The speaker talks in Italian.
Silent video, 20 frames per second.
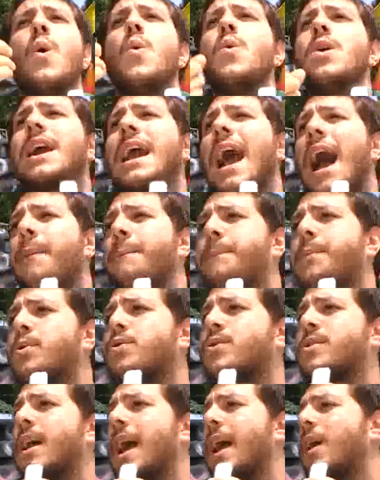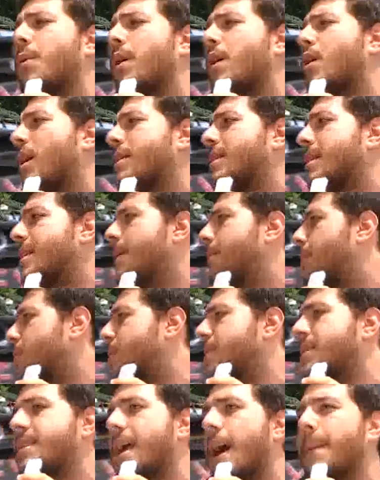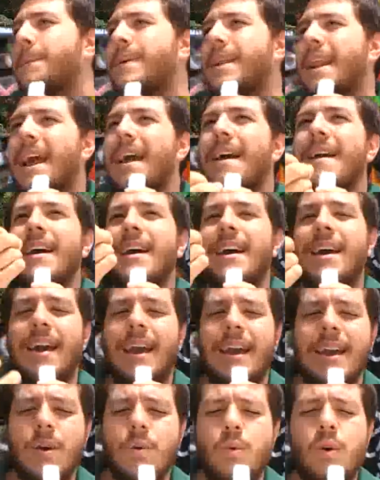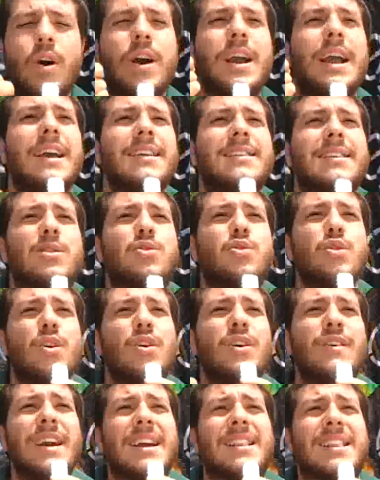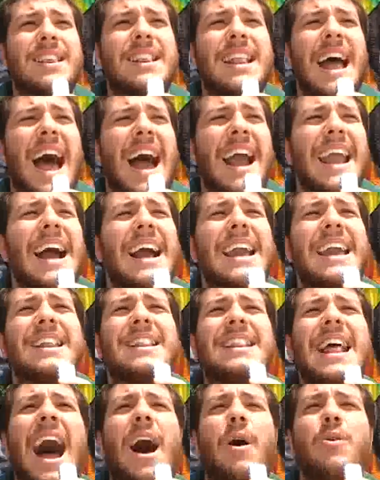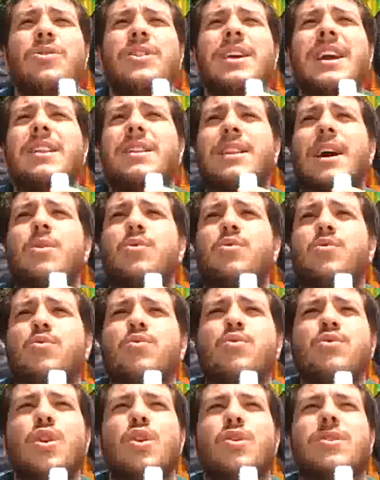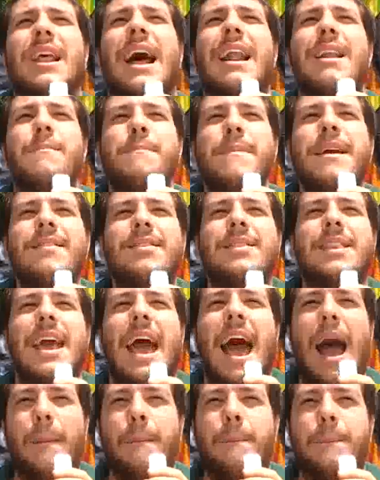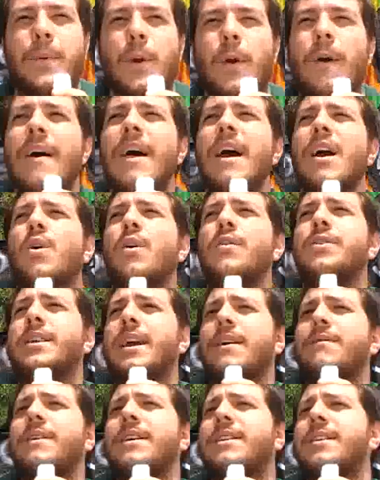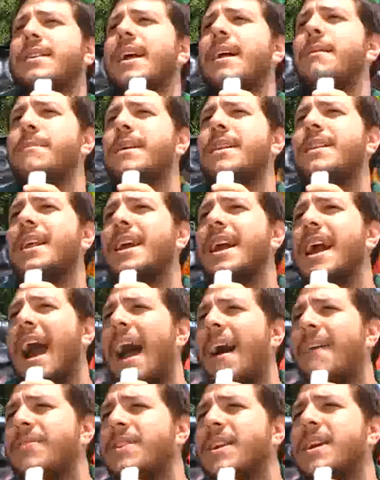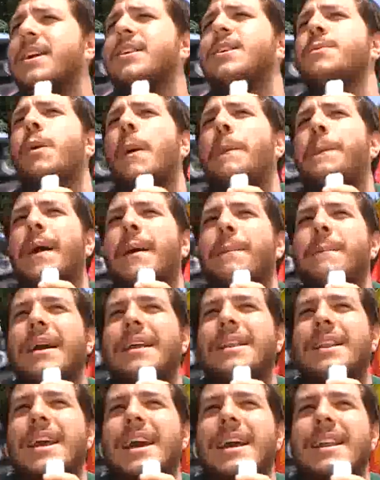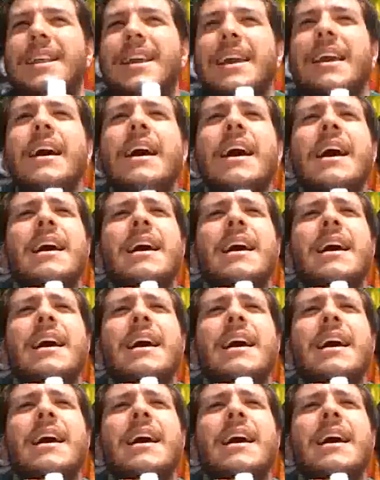Un campus è qualcosa di ipotizzabile eh, in un'organizzazione universitaria che dà un diritto allo studio talmente ampio, con servizi talmente grandi che si può permettere di